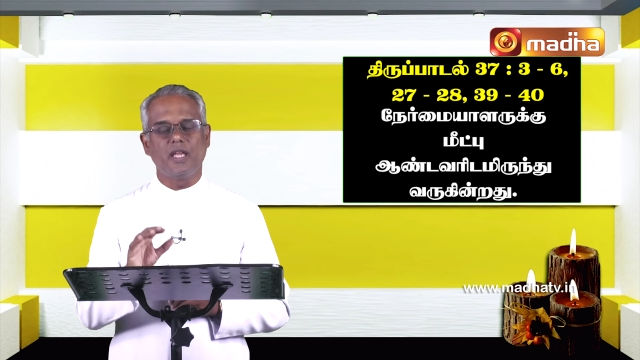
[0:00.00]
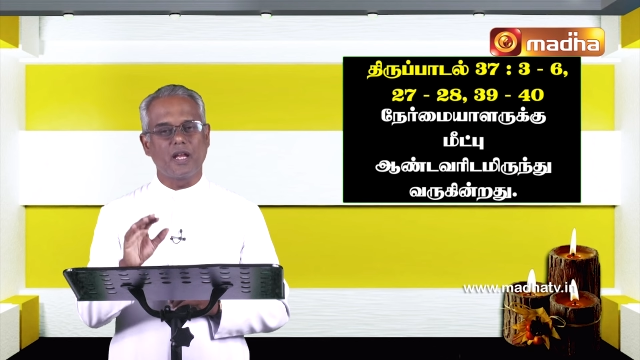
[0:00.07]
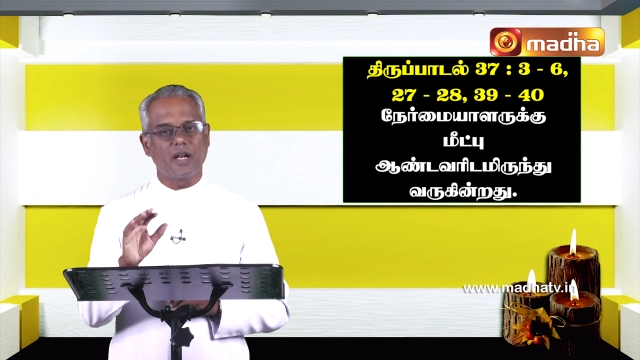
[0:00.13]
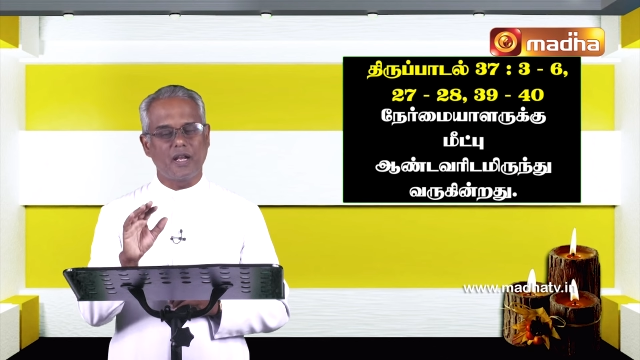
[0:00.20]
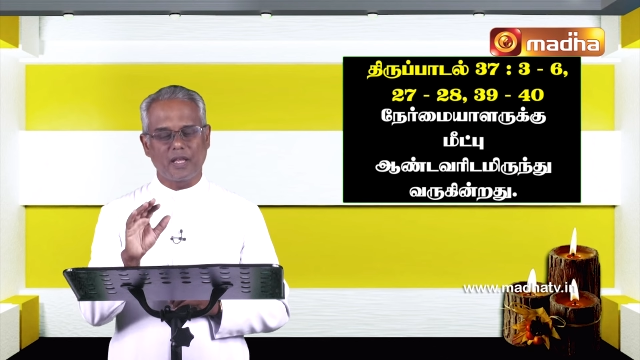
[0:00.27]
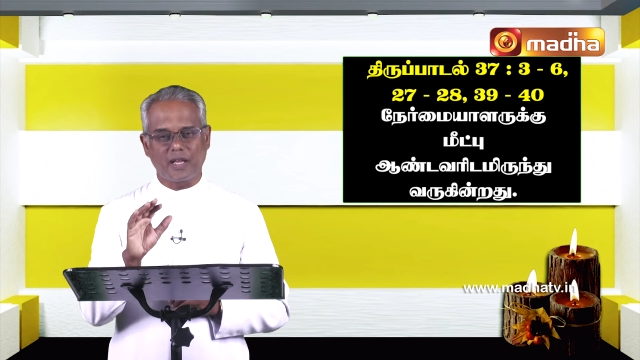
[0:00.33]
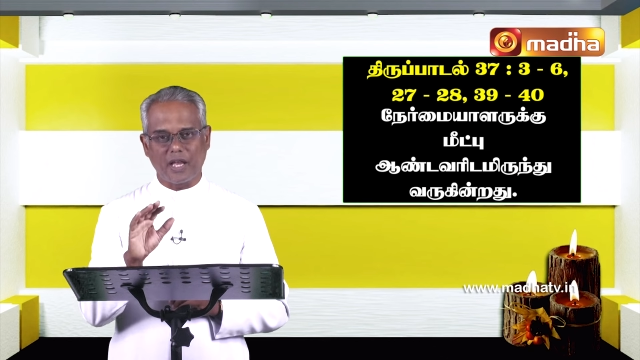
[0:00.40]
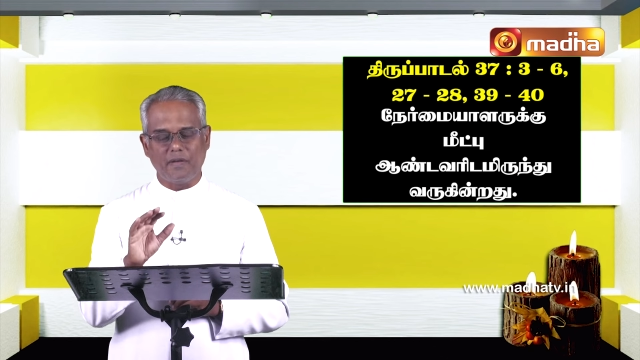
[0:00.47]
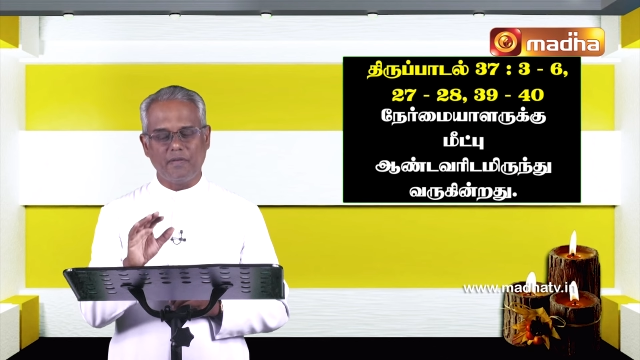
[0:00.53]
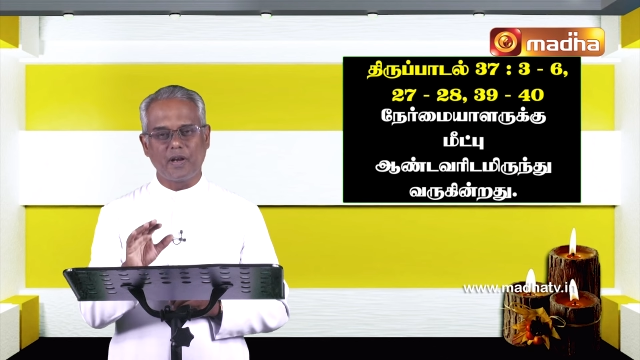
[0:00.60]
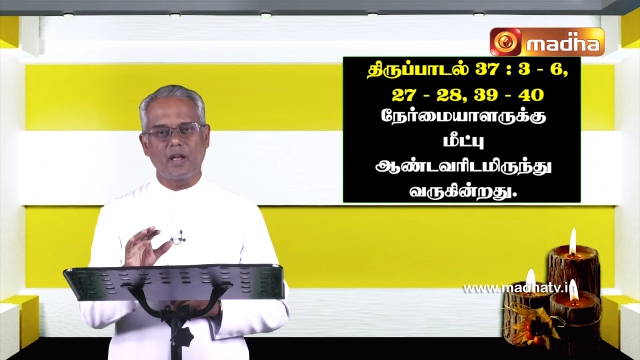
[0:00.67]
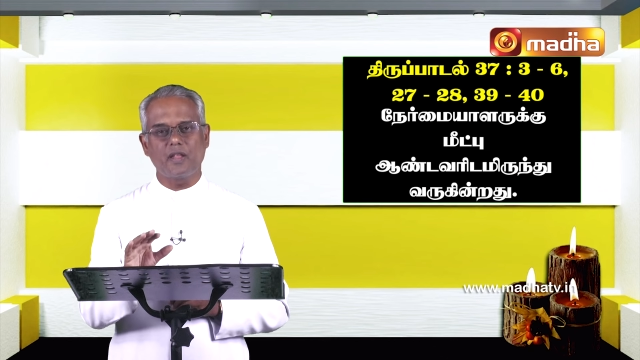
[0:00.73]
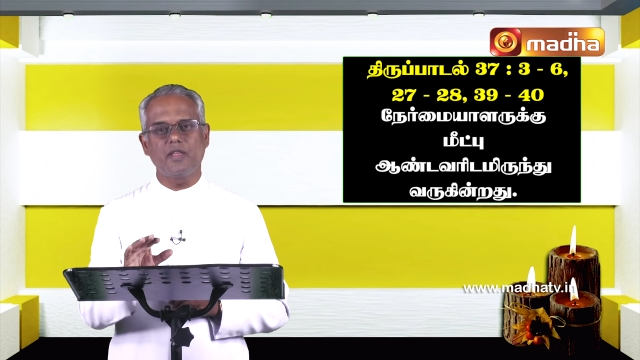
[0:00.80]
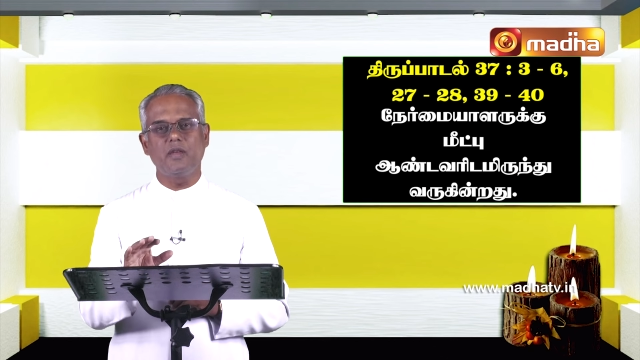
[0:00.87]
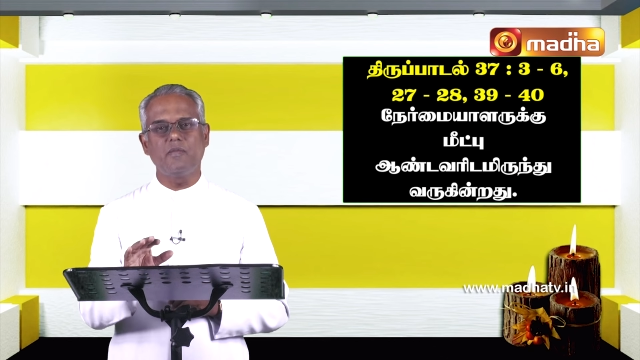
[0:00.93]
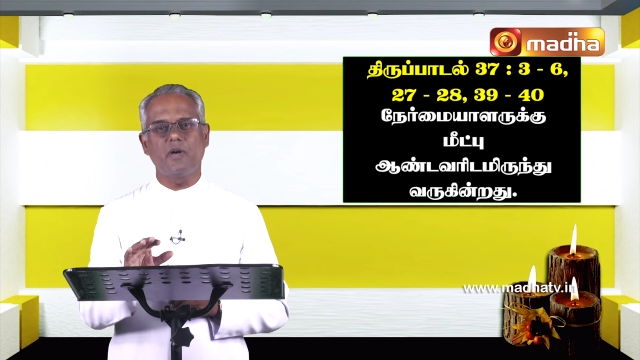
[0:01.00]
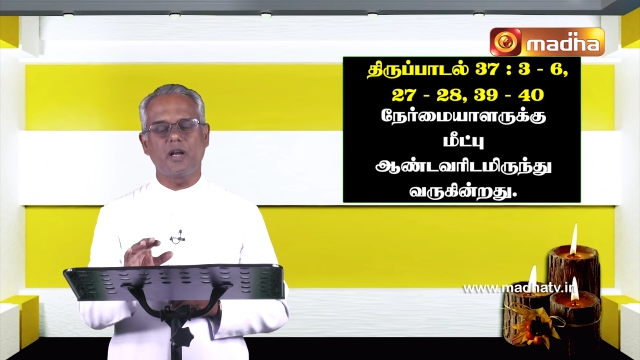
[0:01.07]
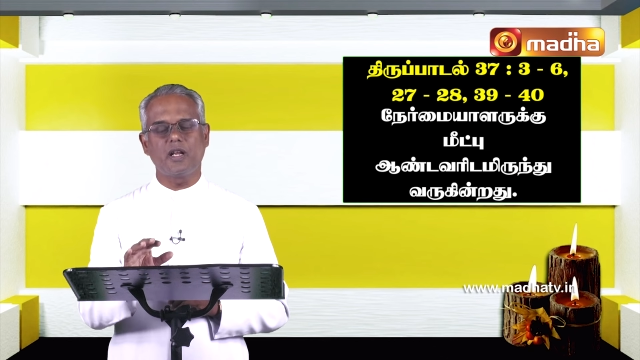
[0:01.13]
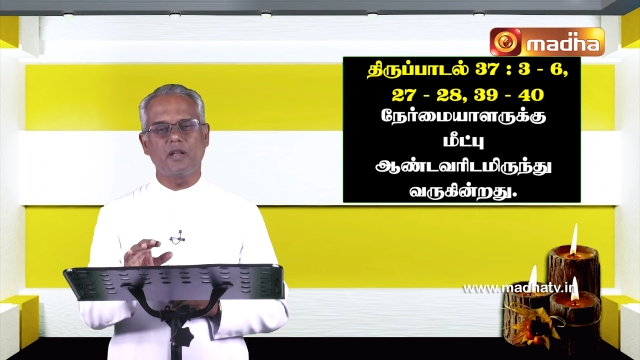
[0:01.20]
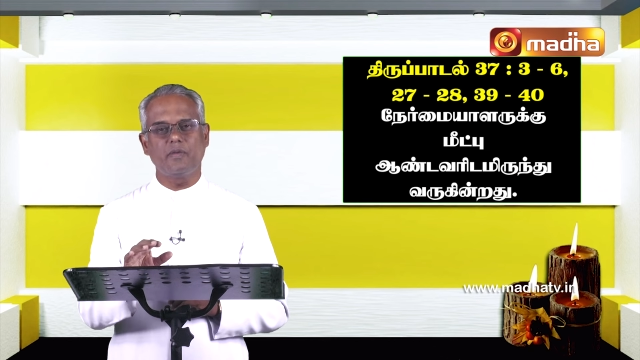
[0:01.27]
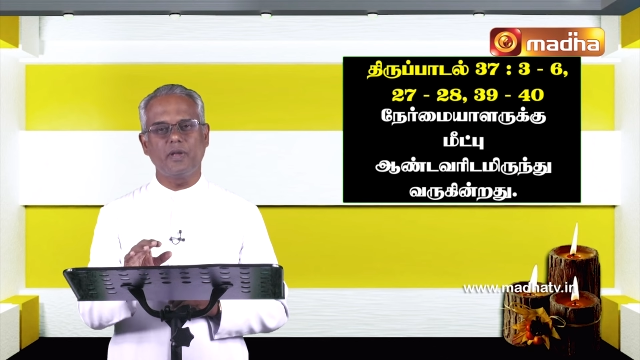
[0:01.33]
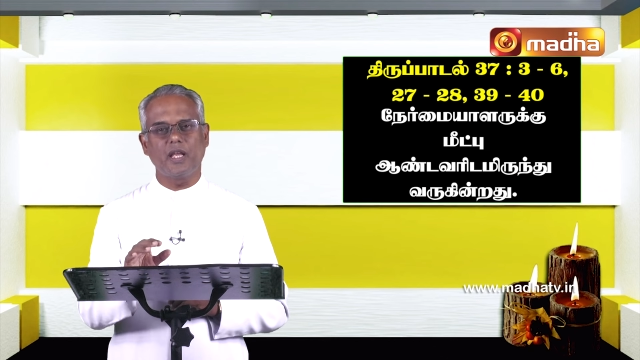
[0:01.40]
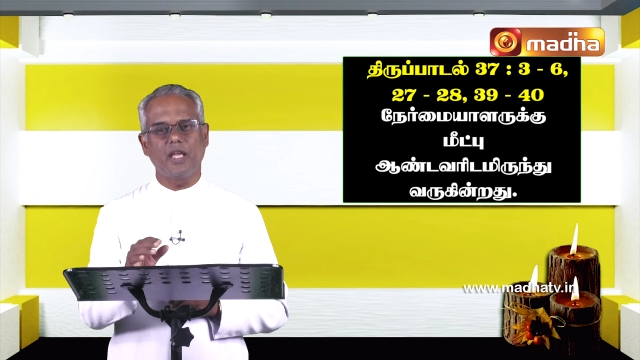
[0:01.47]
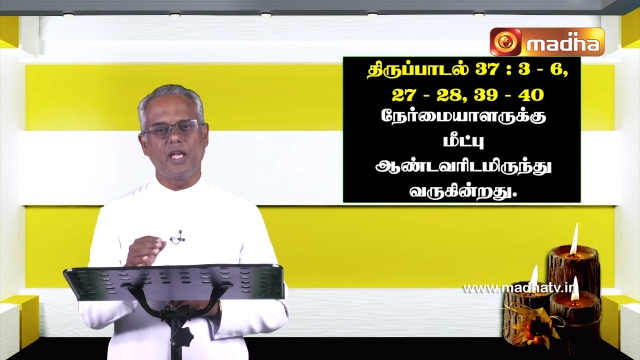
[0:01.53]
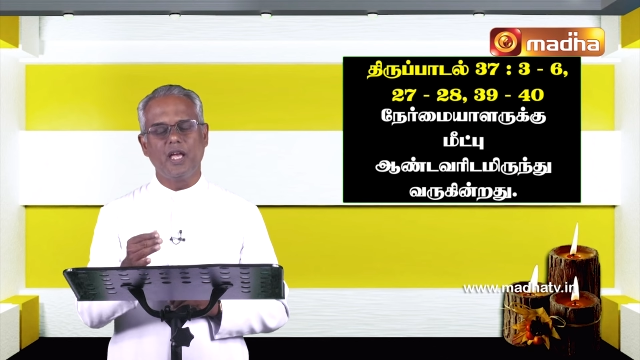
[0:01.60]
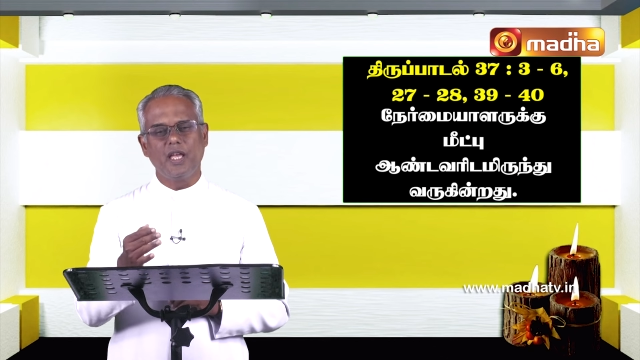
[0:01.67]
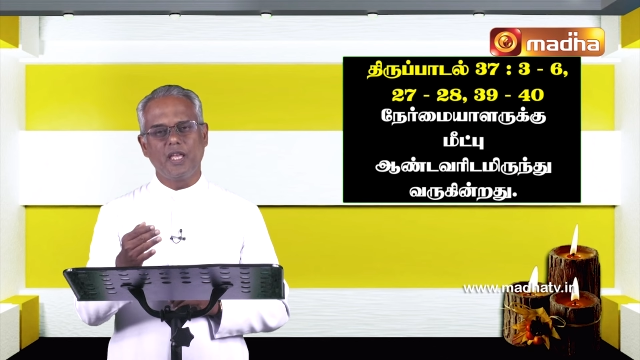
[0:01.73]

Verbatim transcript: எங்களை கைவிடாதையும் ஆண்டவரே